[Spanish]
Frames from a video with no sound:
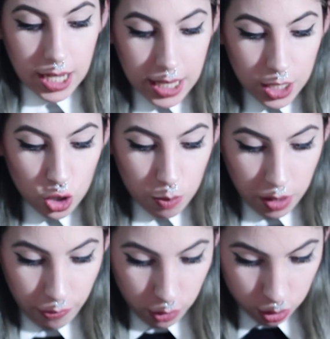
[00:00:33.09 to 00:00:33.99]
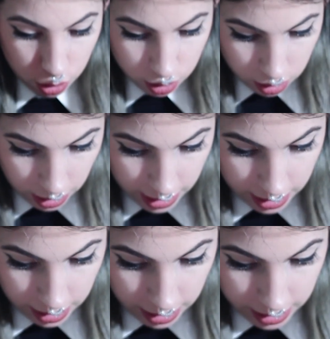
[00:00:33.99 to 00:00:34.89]
edito mis fotos
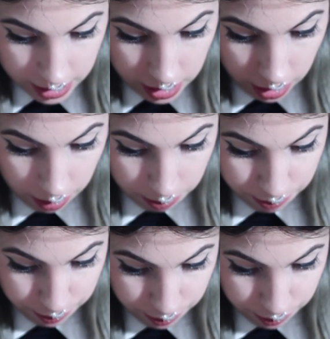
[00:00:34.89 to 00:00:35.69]
en Instagram.